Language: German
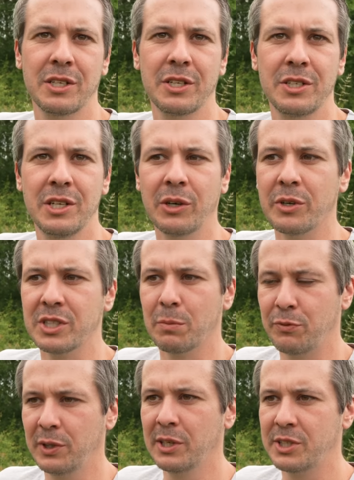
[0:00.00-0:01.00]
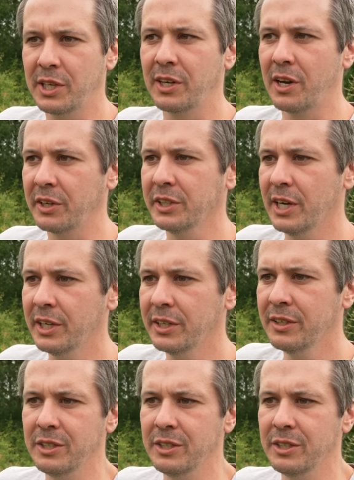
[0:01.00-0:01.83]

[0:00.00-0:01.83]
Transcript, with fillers: der Tiere und es gibt viele Terrarianer,